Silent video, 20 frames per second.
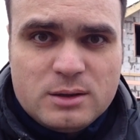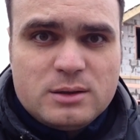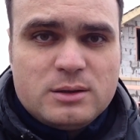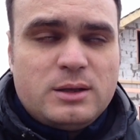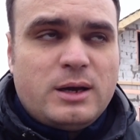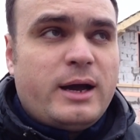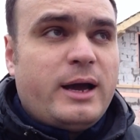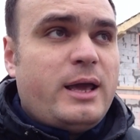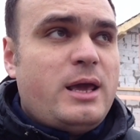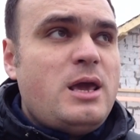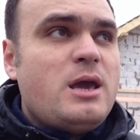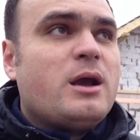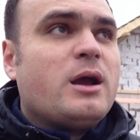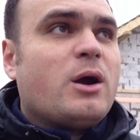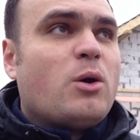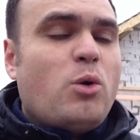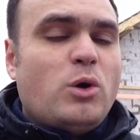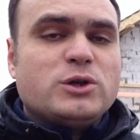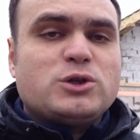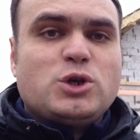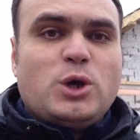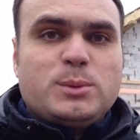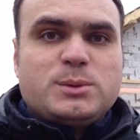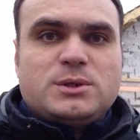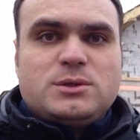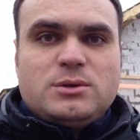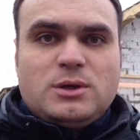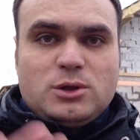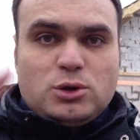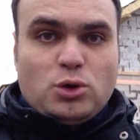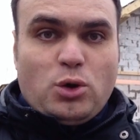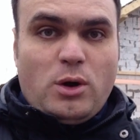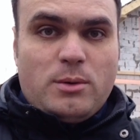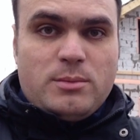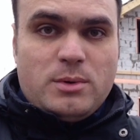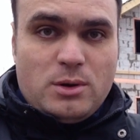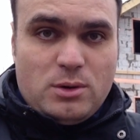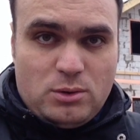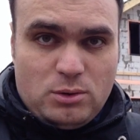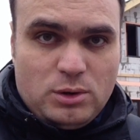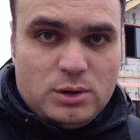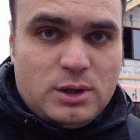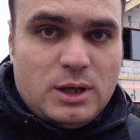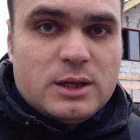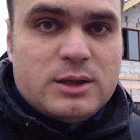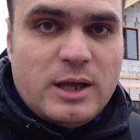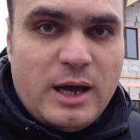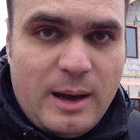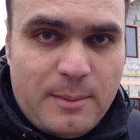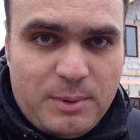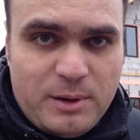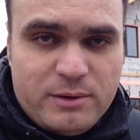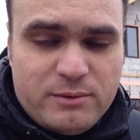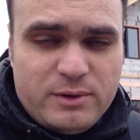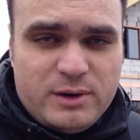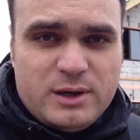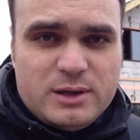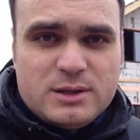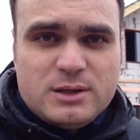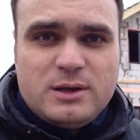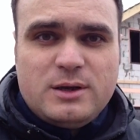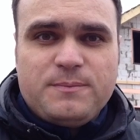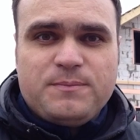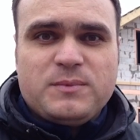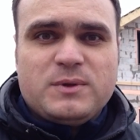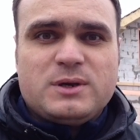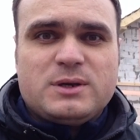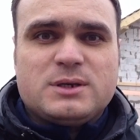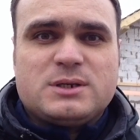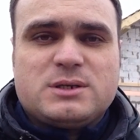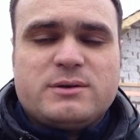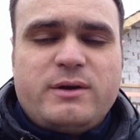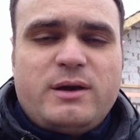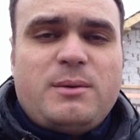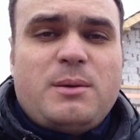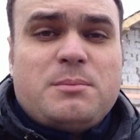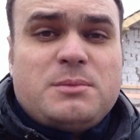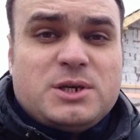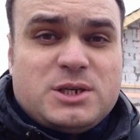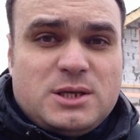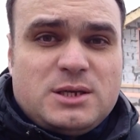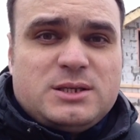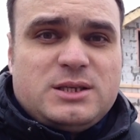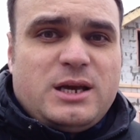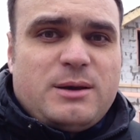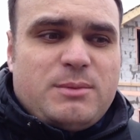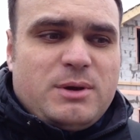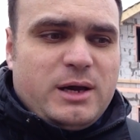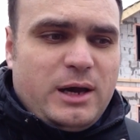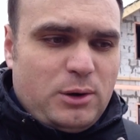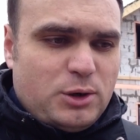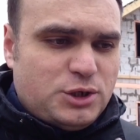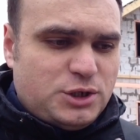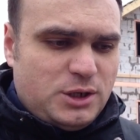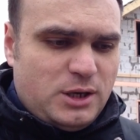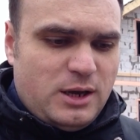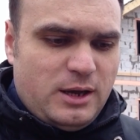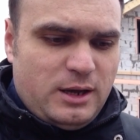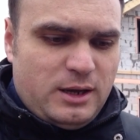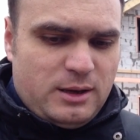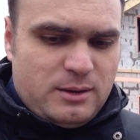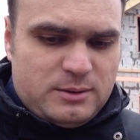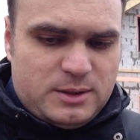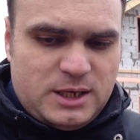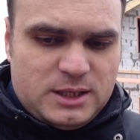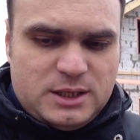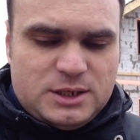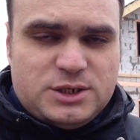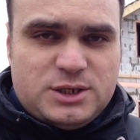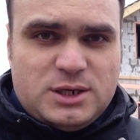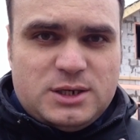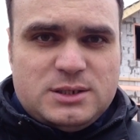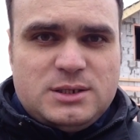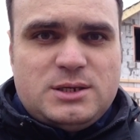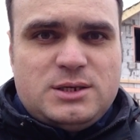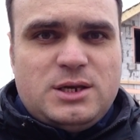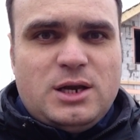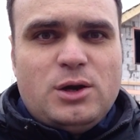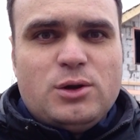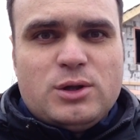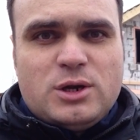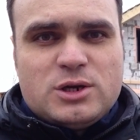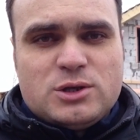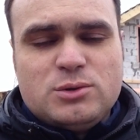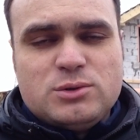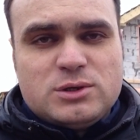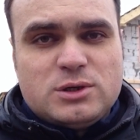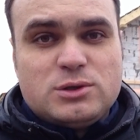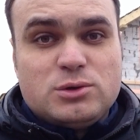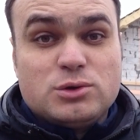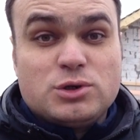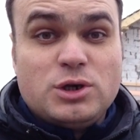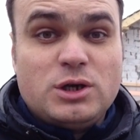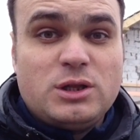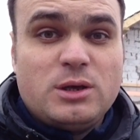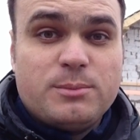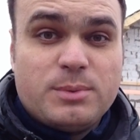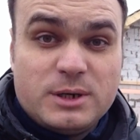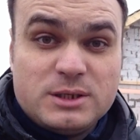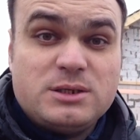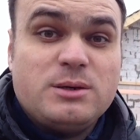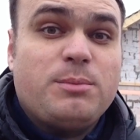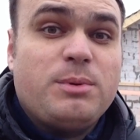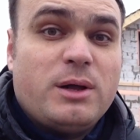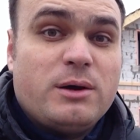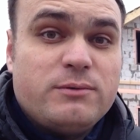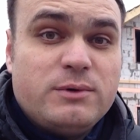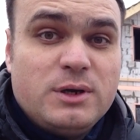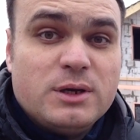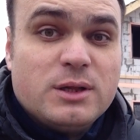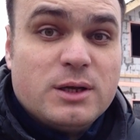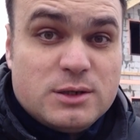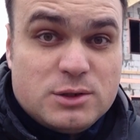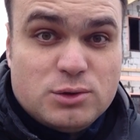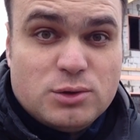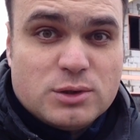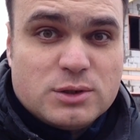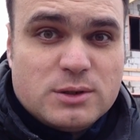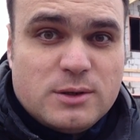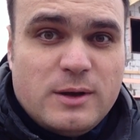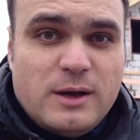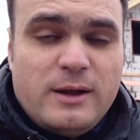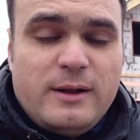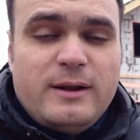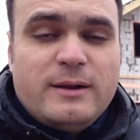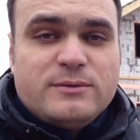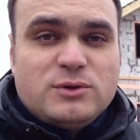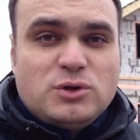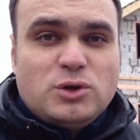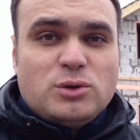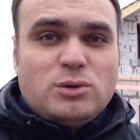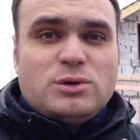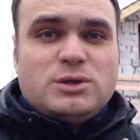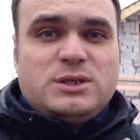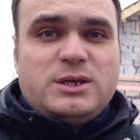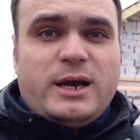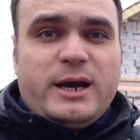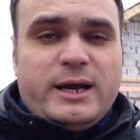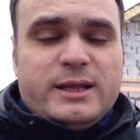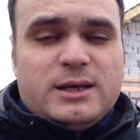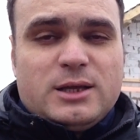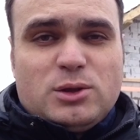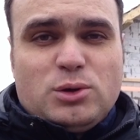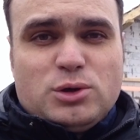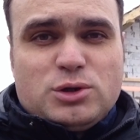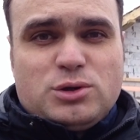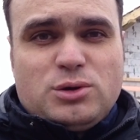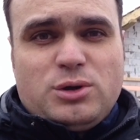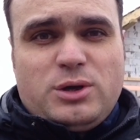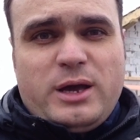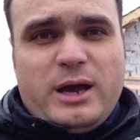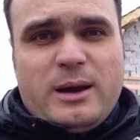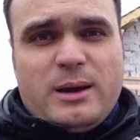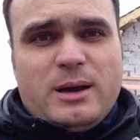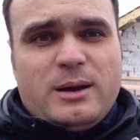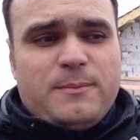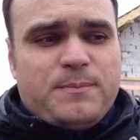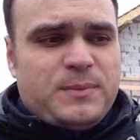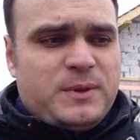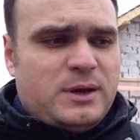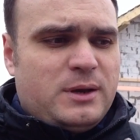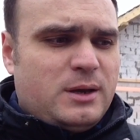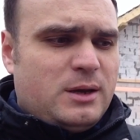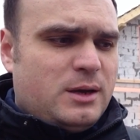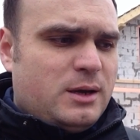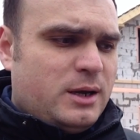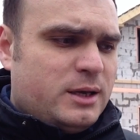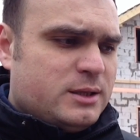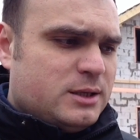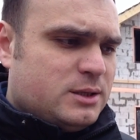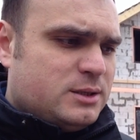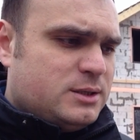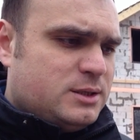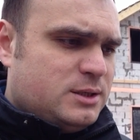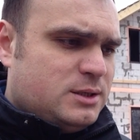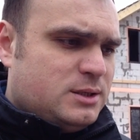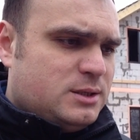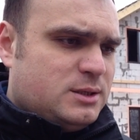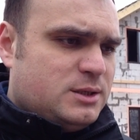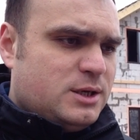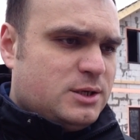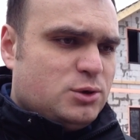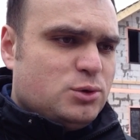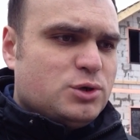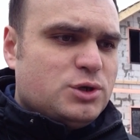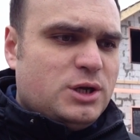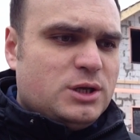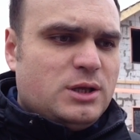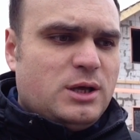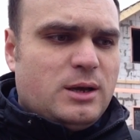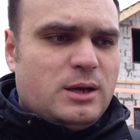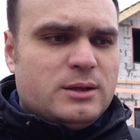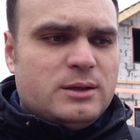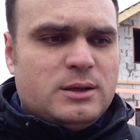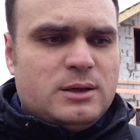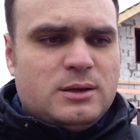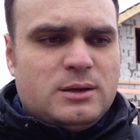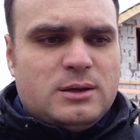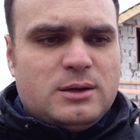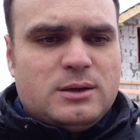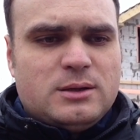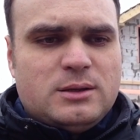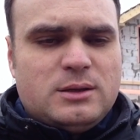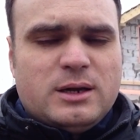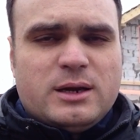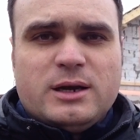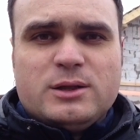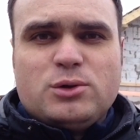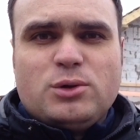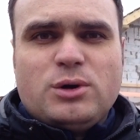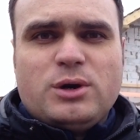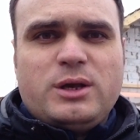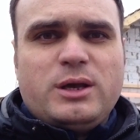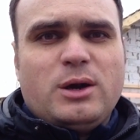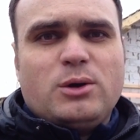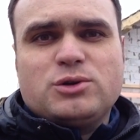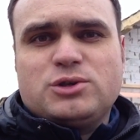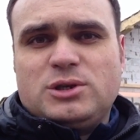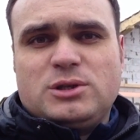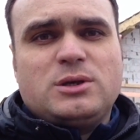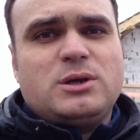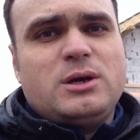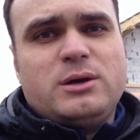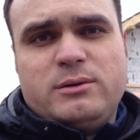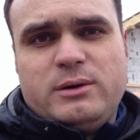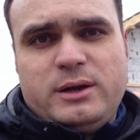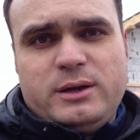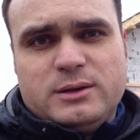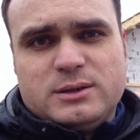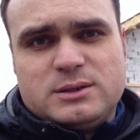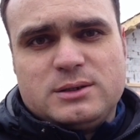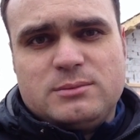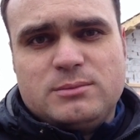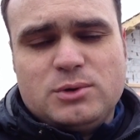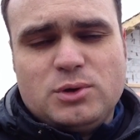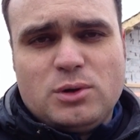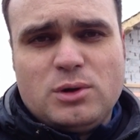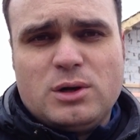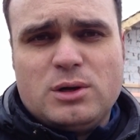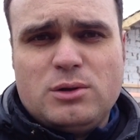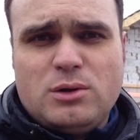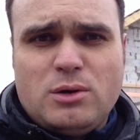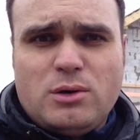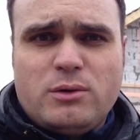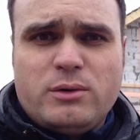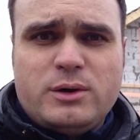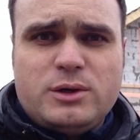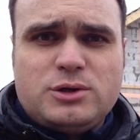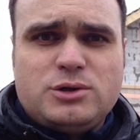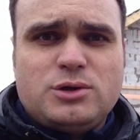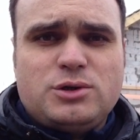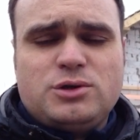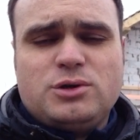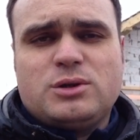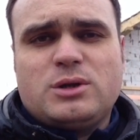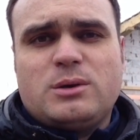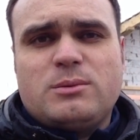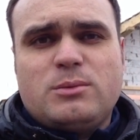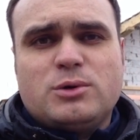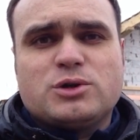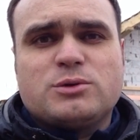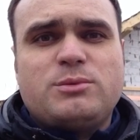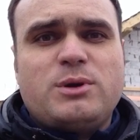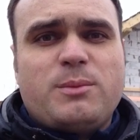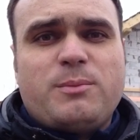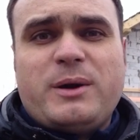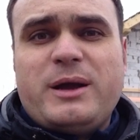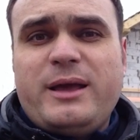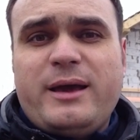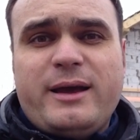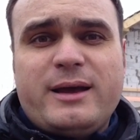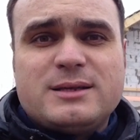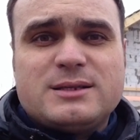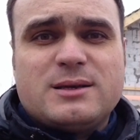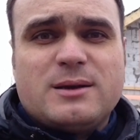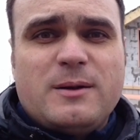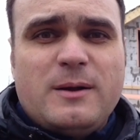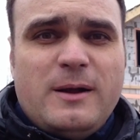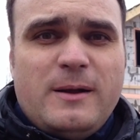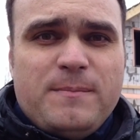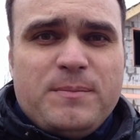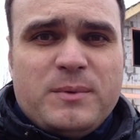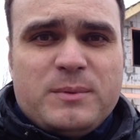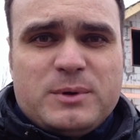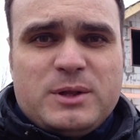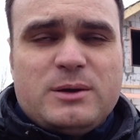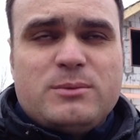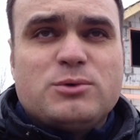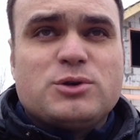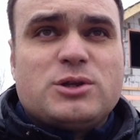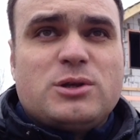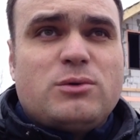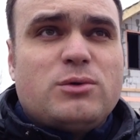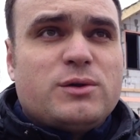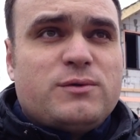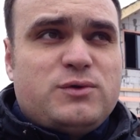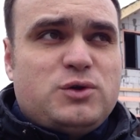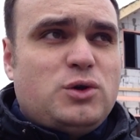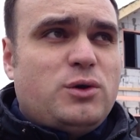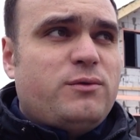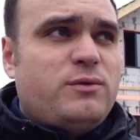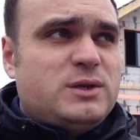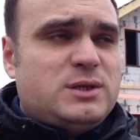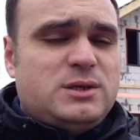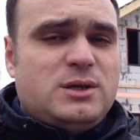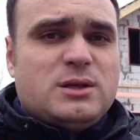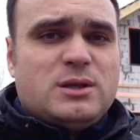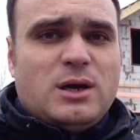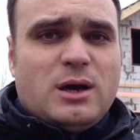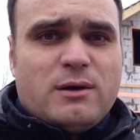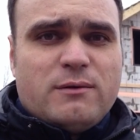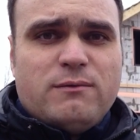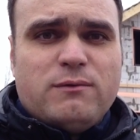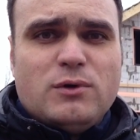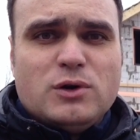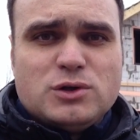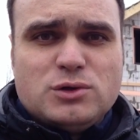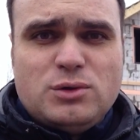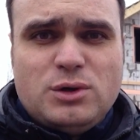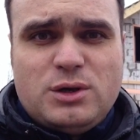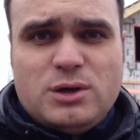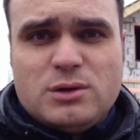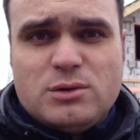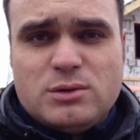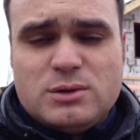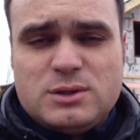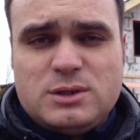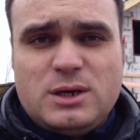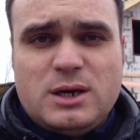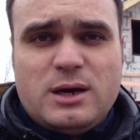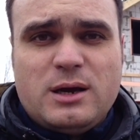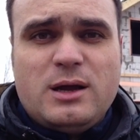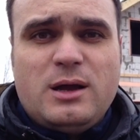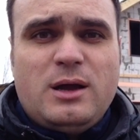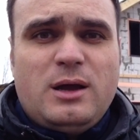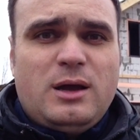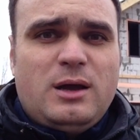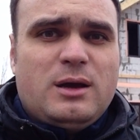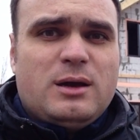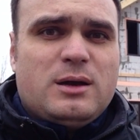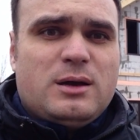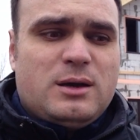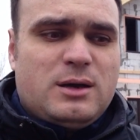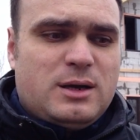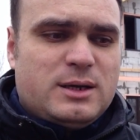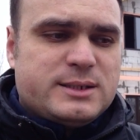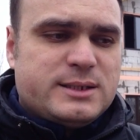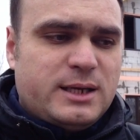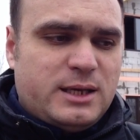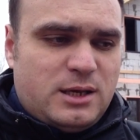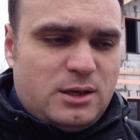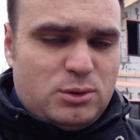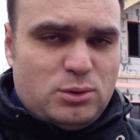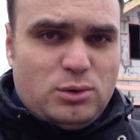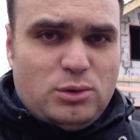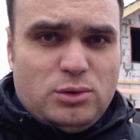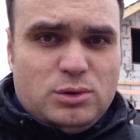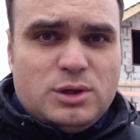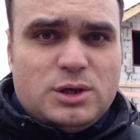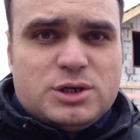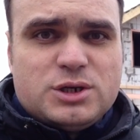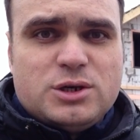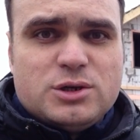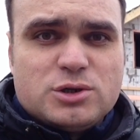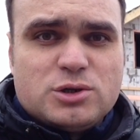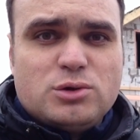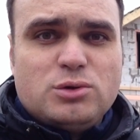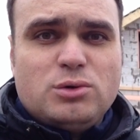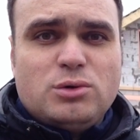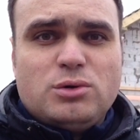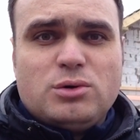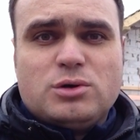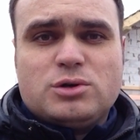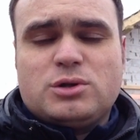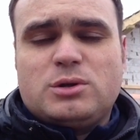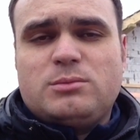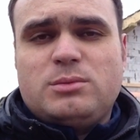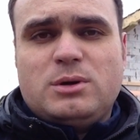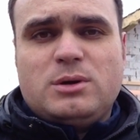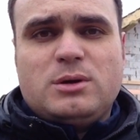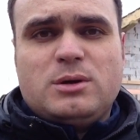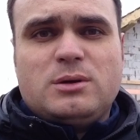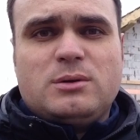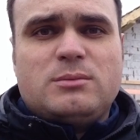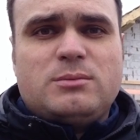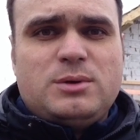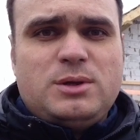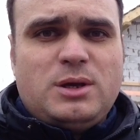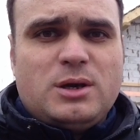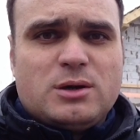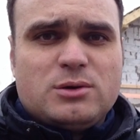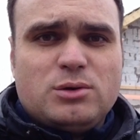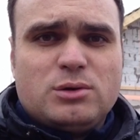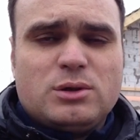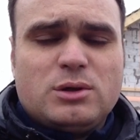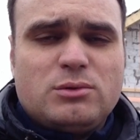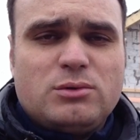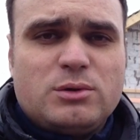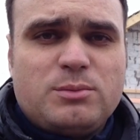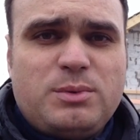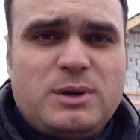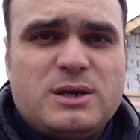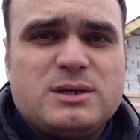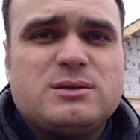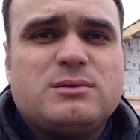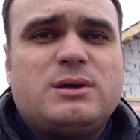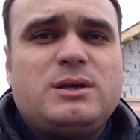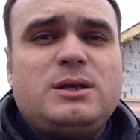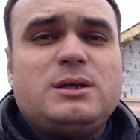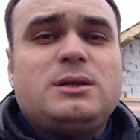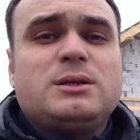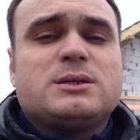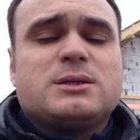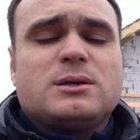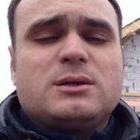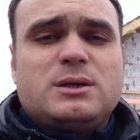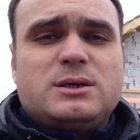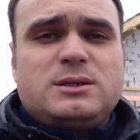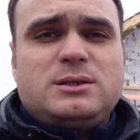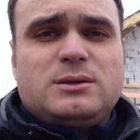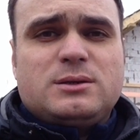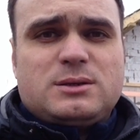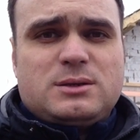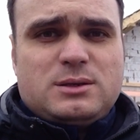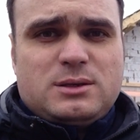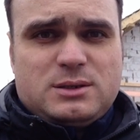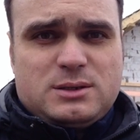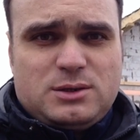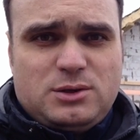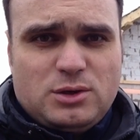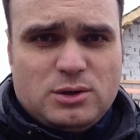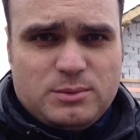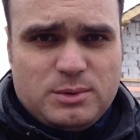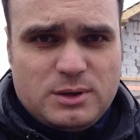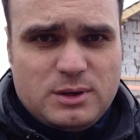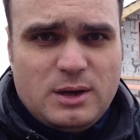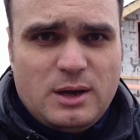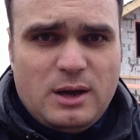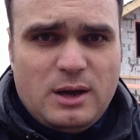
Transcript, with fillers: да, и какой, собственно, дом он отапливает э, своими мощностями. Короче, где-то через неделю начнутся сюжеты про тепловые насосы. Все, друзья, это то, что я, э, это те сюжеты, на которые я уже договорился. Много нового еще что-то, может быть, появится, потому что вот все висит так в воздухе, то есть я закинул удочки, жду, чтобы мне кто-то вот перезвонил и согласился на съемки.